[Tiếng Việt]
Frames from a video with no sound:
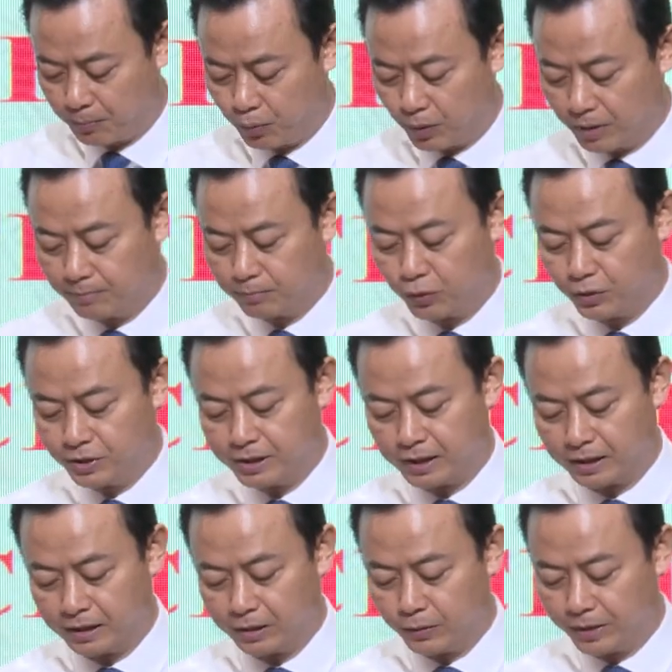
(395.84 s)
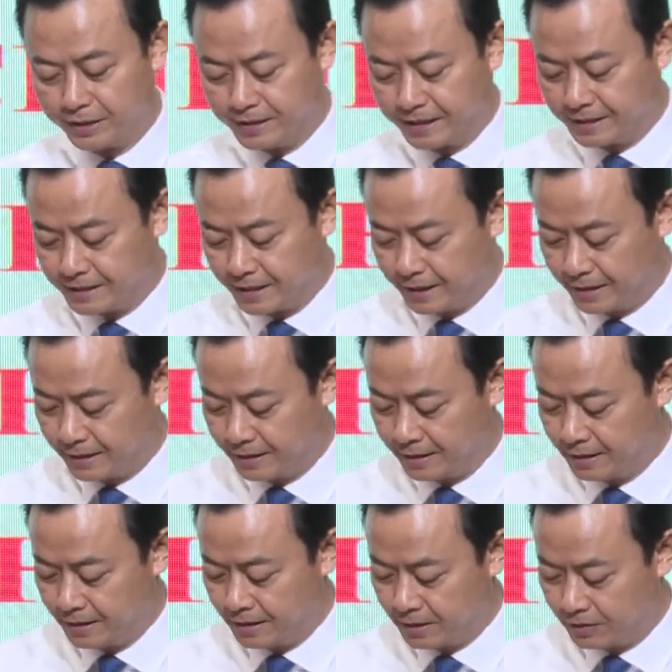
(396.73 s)
Đảng phải bắt
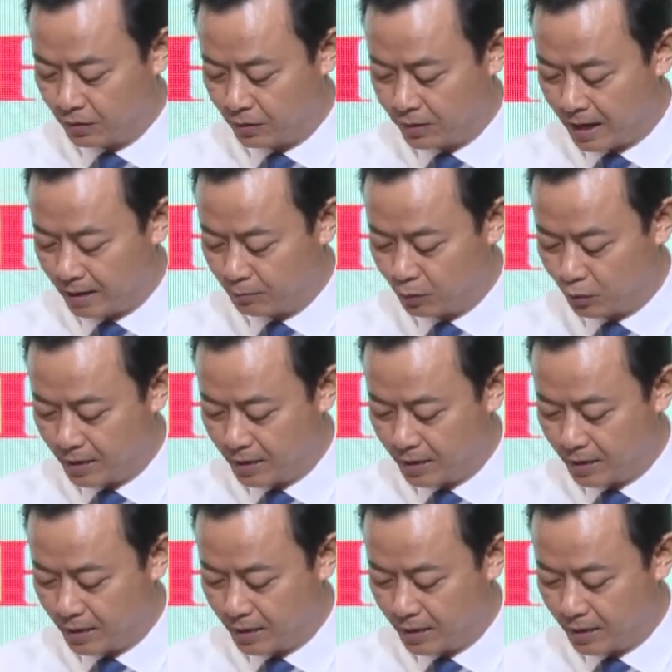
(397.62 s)
nguồn từ chính nội bộ